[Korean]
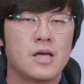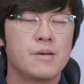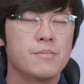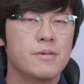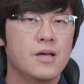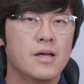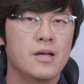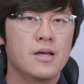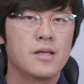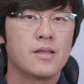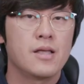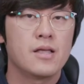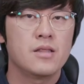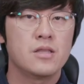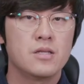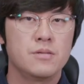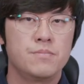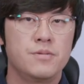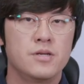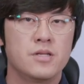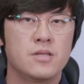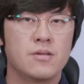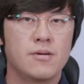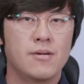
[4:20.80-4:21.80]
다만
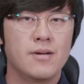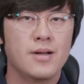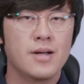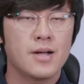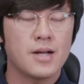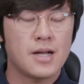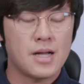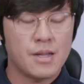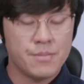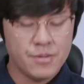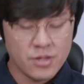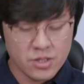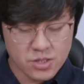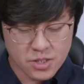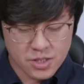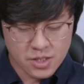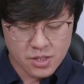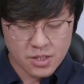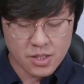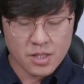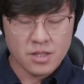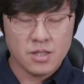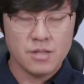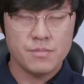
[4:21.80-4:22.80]
ND 필터가
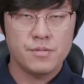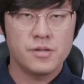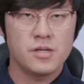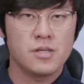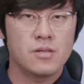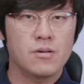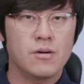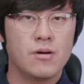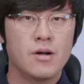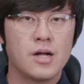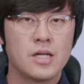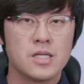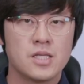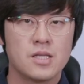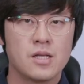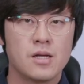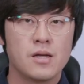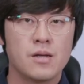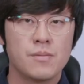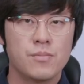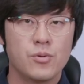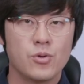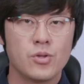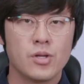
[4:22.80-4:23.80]
가변식 ND 필터가
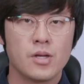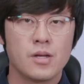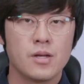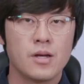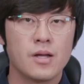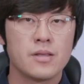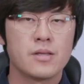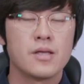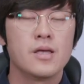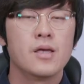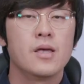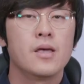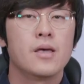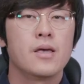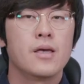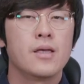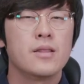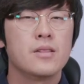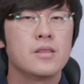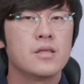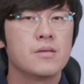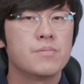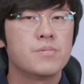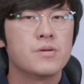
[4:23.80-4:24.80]
아니다 보니까
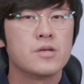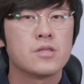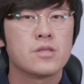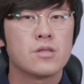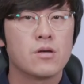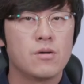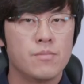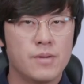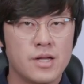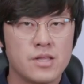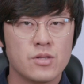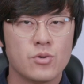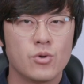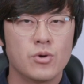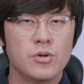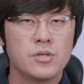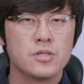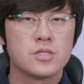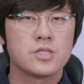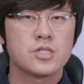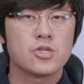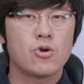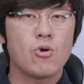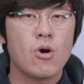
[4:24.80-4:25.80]
ND
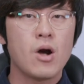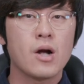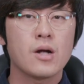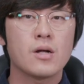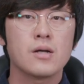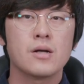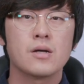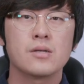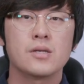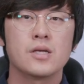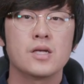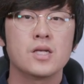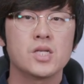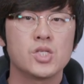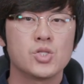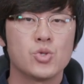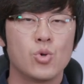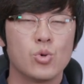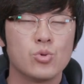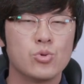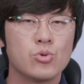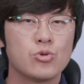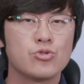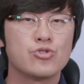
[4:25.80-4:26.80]
필터만으로는 정확하게
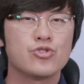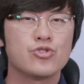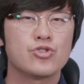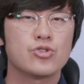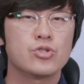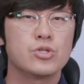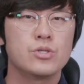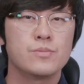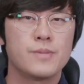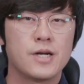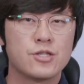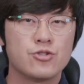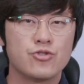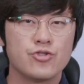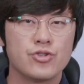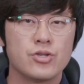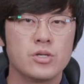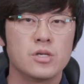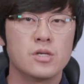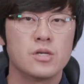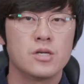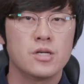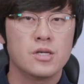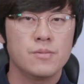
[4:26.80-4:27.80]
정노출을
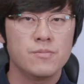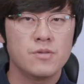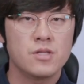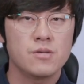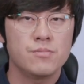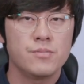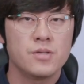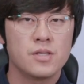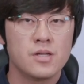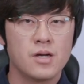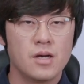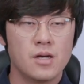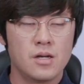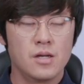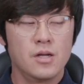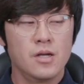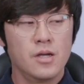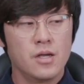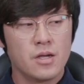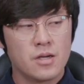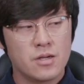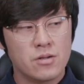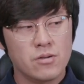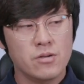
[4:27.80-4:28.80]
맞추기 힘듭니다.
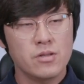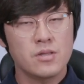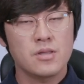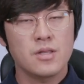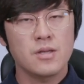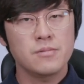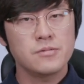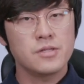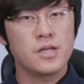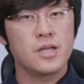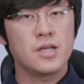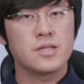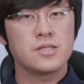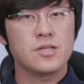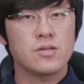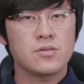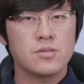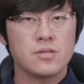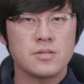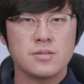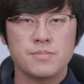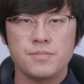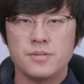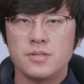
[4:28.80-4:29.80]
그렇기 때문에
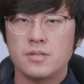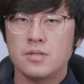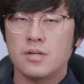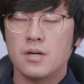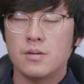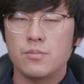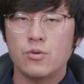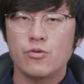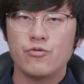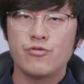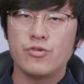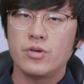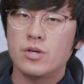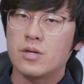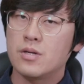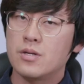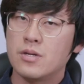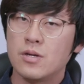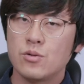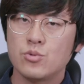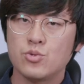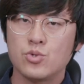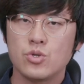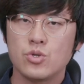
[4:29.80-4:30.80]
셔터 스피드가 뭐 위아래로